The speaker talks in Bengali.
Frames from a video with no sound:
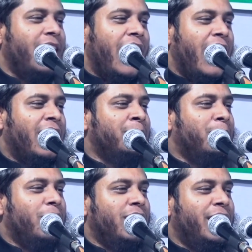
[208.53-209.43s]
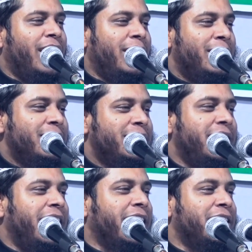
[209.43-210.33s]
গান বললে
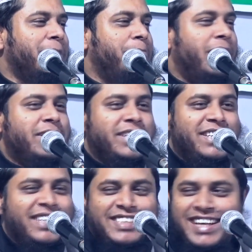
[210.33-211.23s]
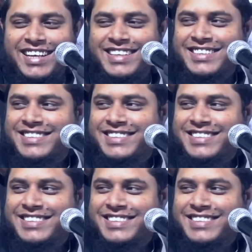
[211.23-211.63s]
নেগেটিভ মাইন্ডে নিয়ে যায়